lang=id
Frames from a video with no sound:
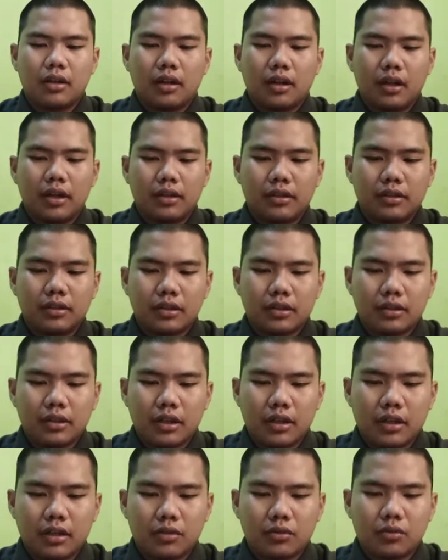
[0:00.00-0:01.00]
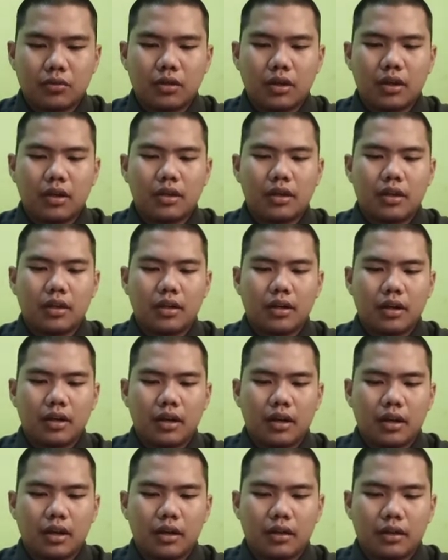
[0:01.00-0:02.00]
lain secara suka dan
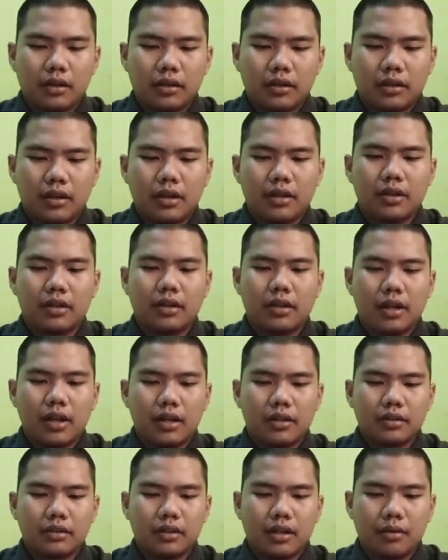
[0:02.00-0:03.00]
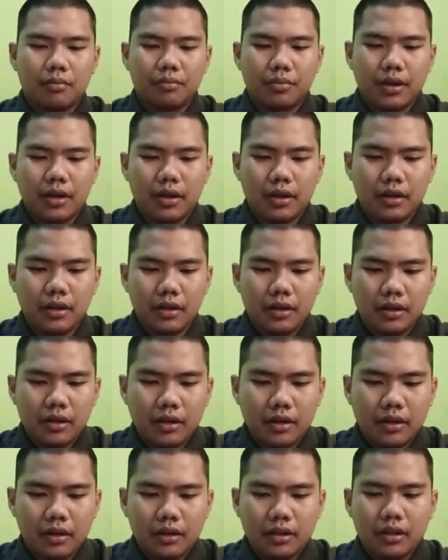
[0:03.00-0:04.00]
rela dan ikhlas tanpa
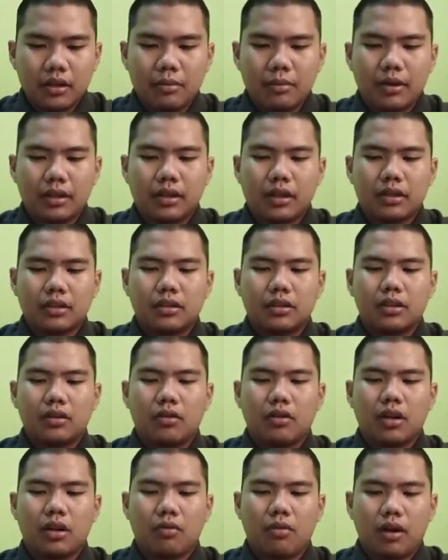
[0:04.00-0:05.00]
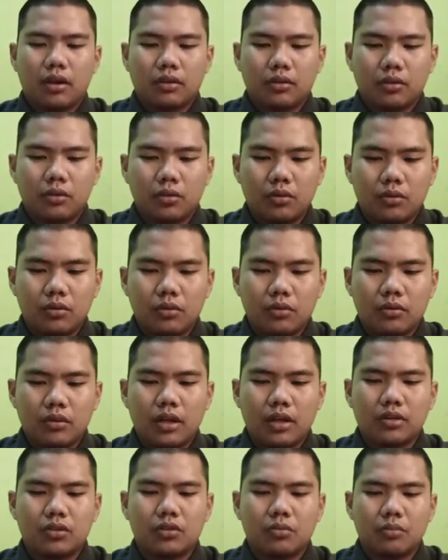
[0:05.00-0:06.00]
dibatasi oleh waktu
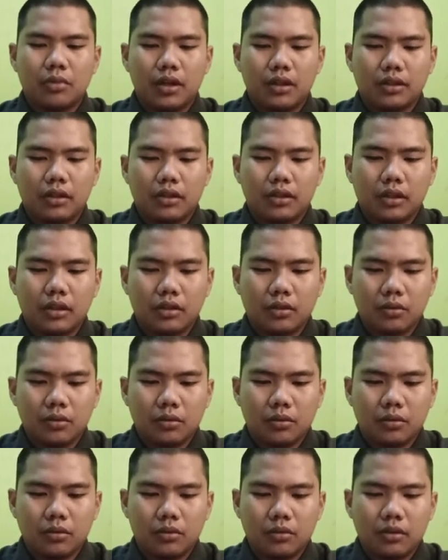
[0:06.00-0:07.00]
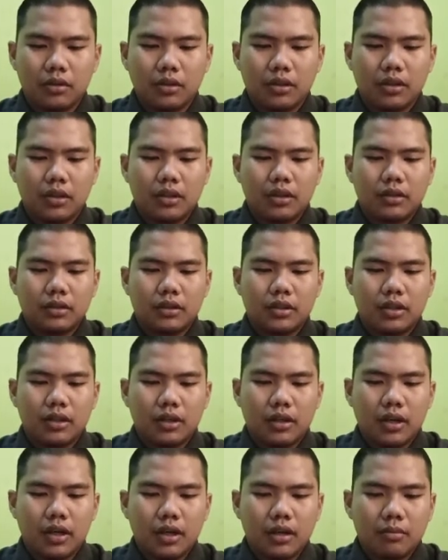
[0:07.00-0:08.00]
dan jumlah tertentu.
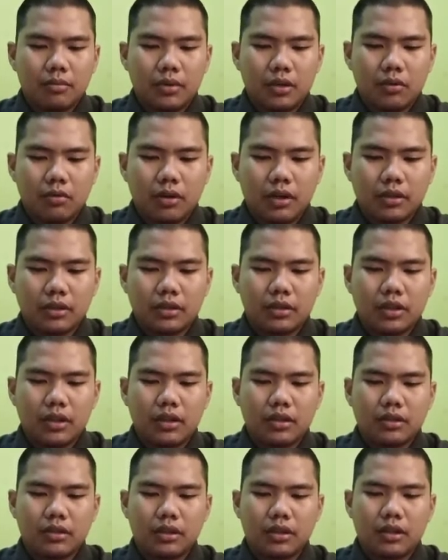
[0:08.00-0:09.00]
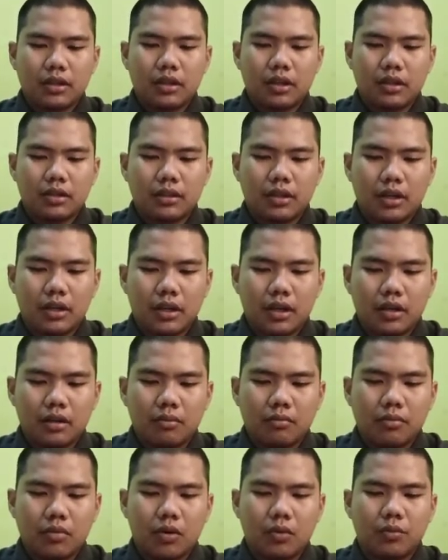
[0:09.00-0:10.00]
Sedekah lebih luas dari sekedar
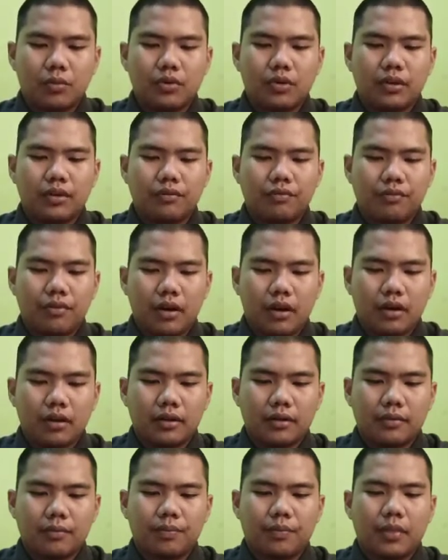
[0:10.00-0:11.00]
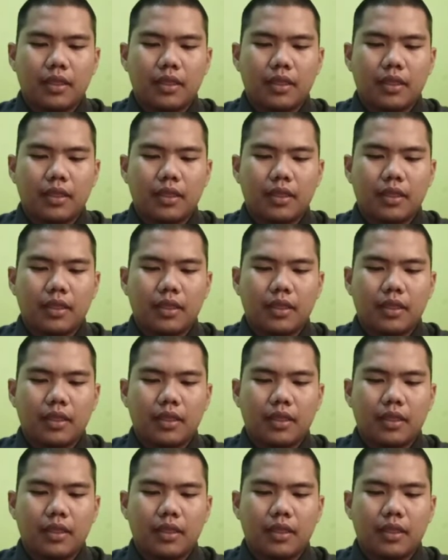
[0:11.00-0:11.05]
zakat maupun infak